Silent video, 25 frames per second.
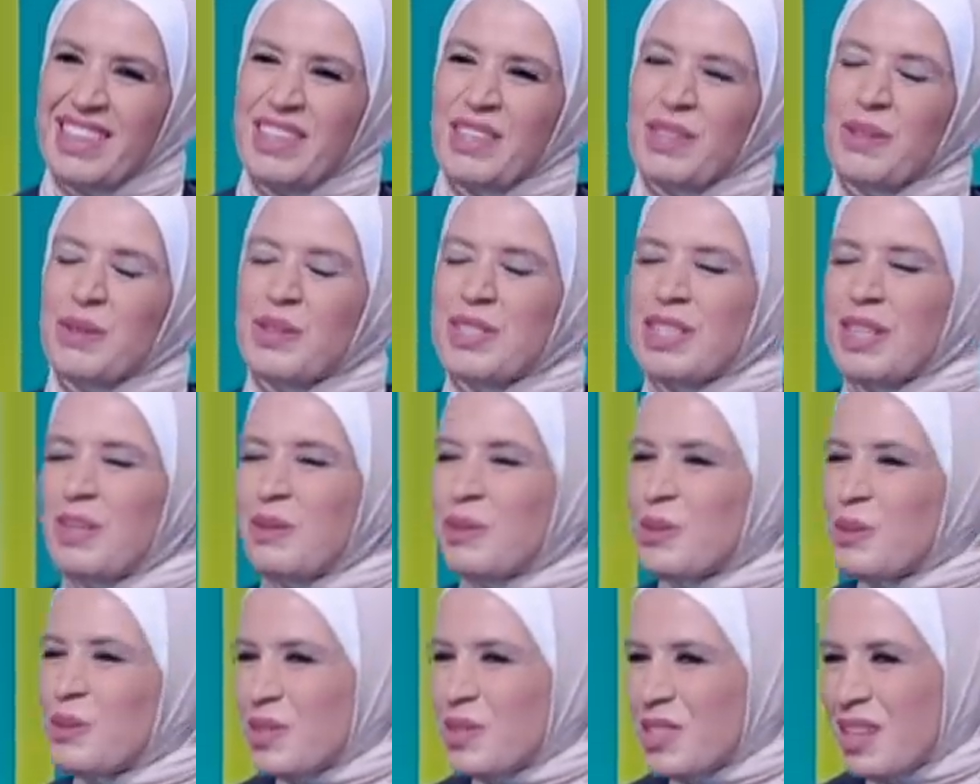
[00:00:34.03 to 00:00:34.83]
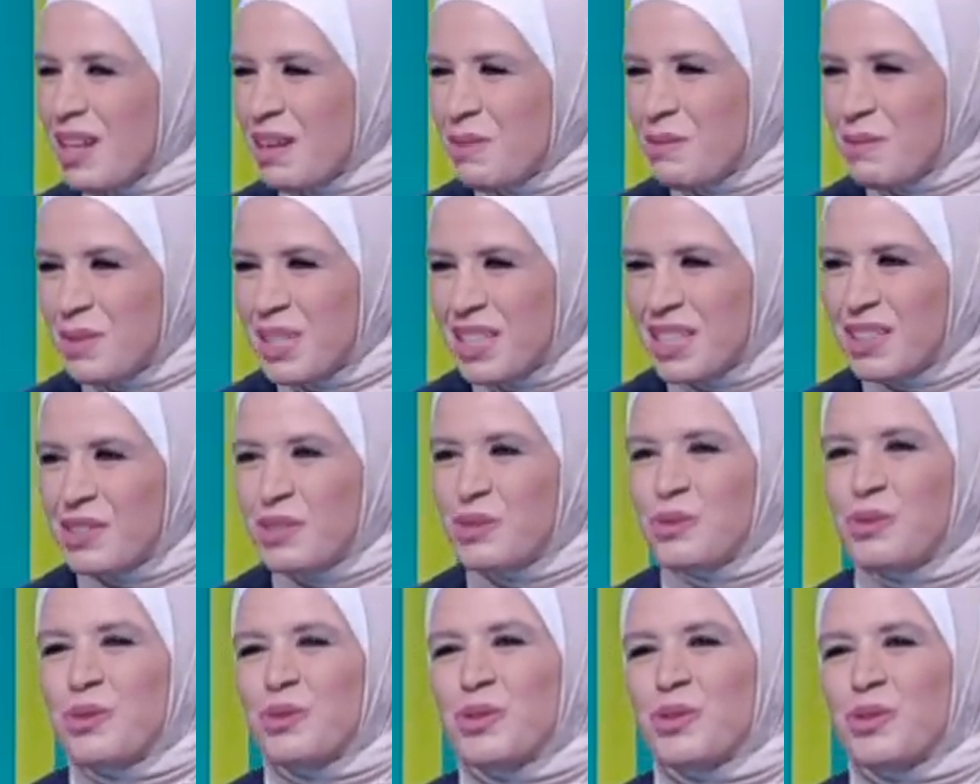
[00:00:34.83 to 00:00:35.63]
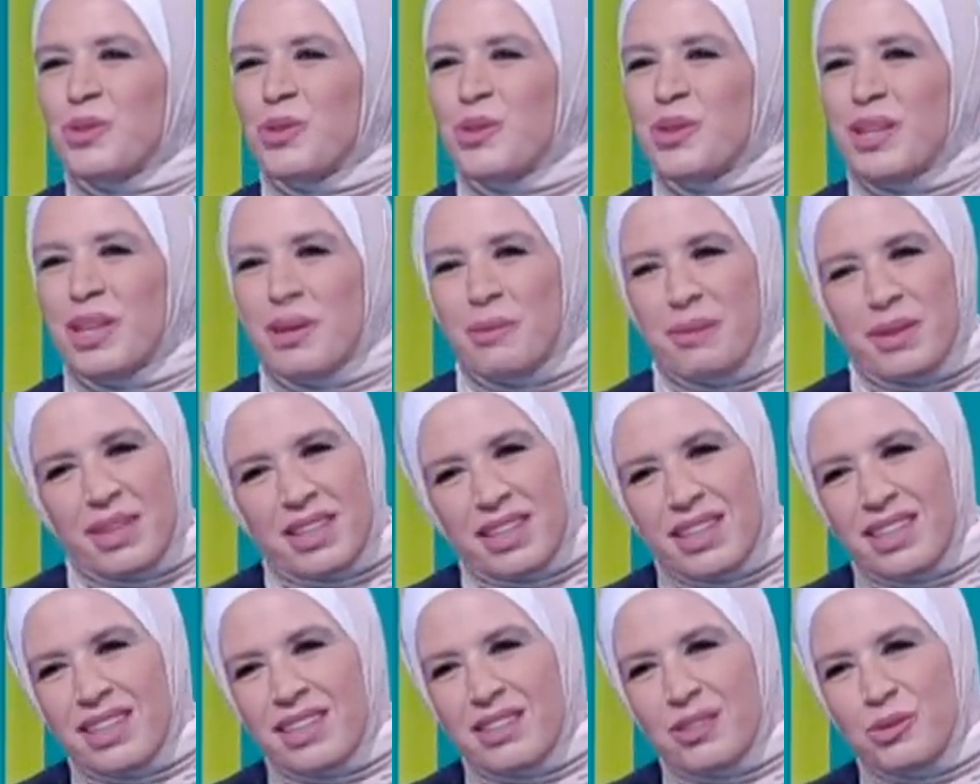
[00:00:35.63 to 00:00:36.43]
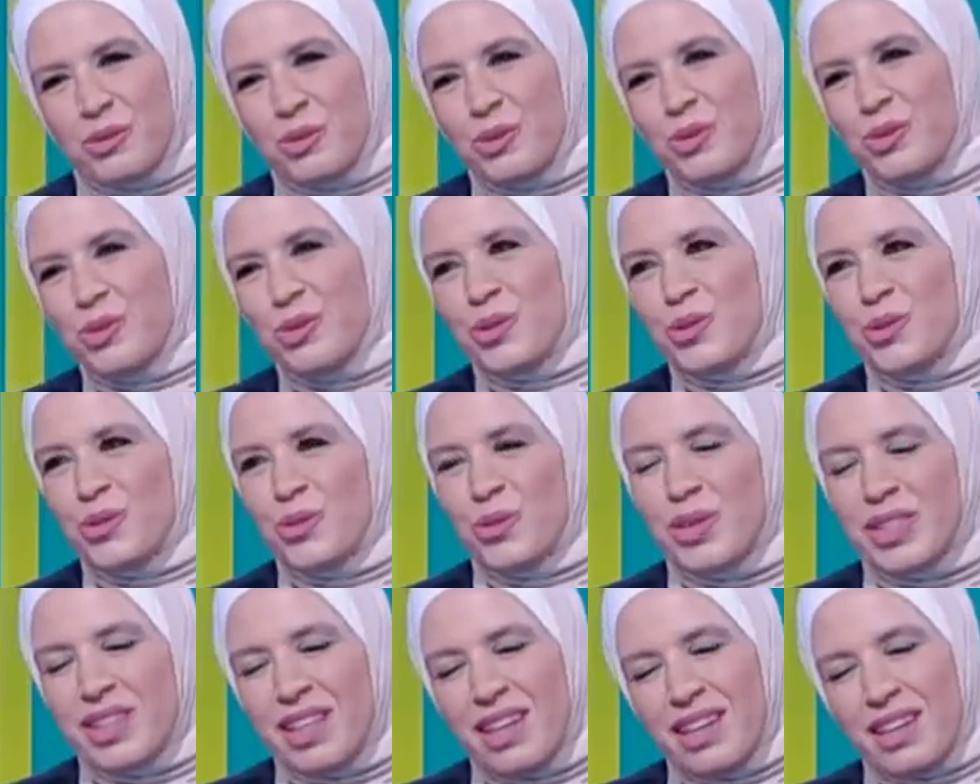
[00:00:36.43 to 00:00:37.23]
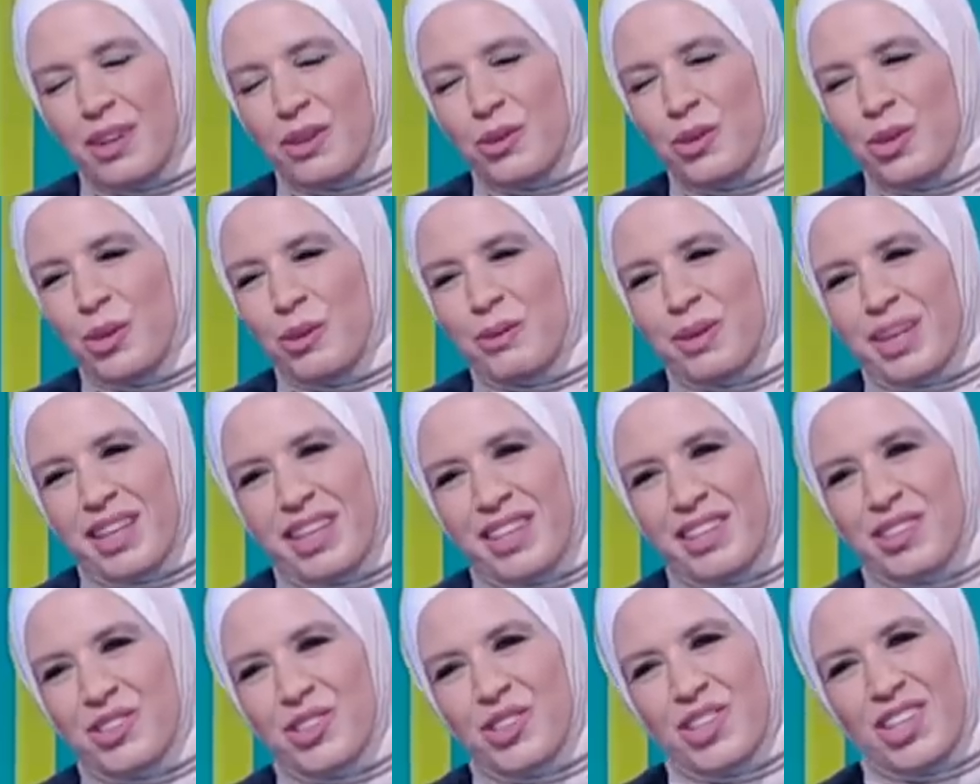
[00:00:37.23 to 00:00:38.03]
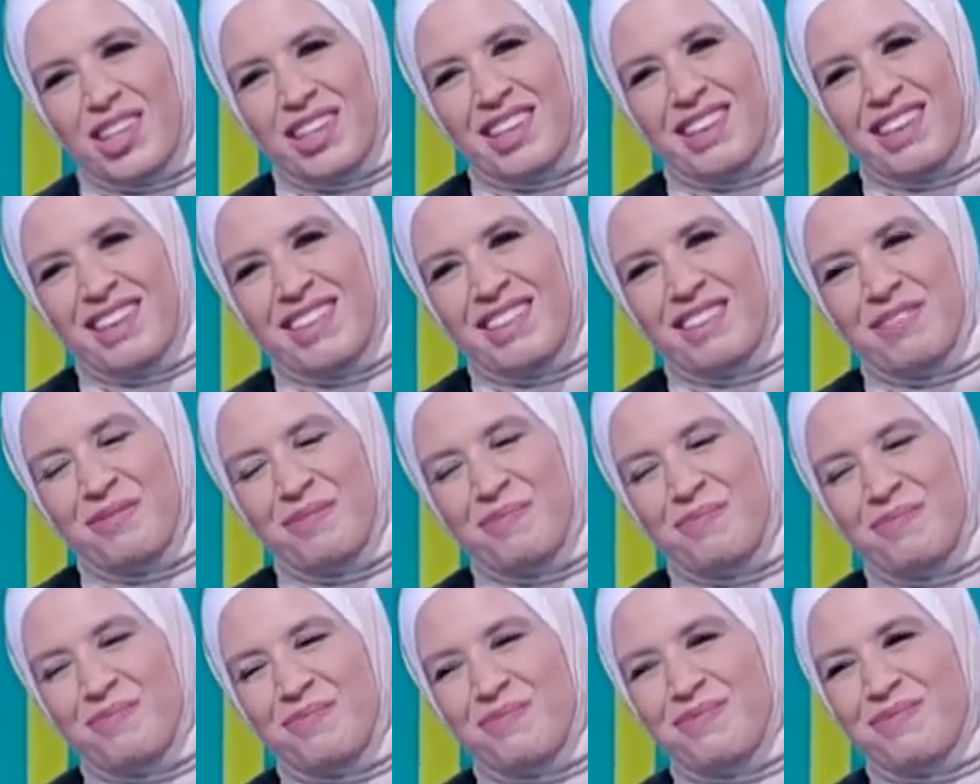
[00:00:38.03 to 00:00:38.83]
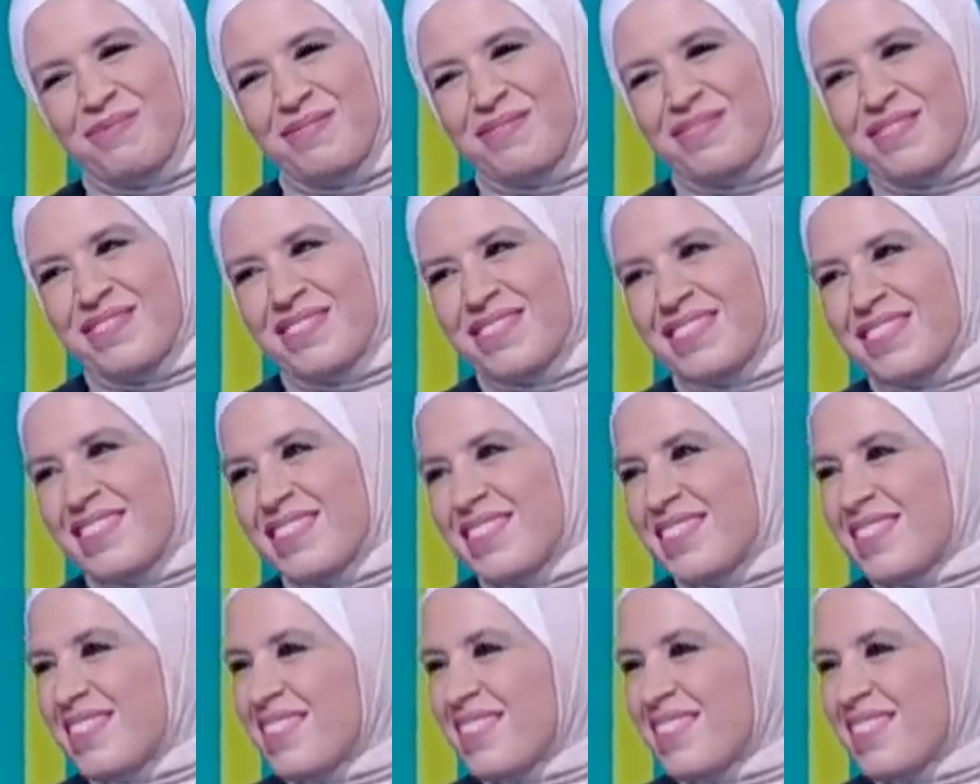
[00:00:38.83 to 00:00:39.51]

كل سنة سالمين ورؤية بخير ووطننا كله بخير إن شاء الله. يا رب. يعني ما في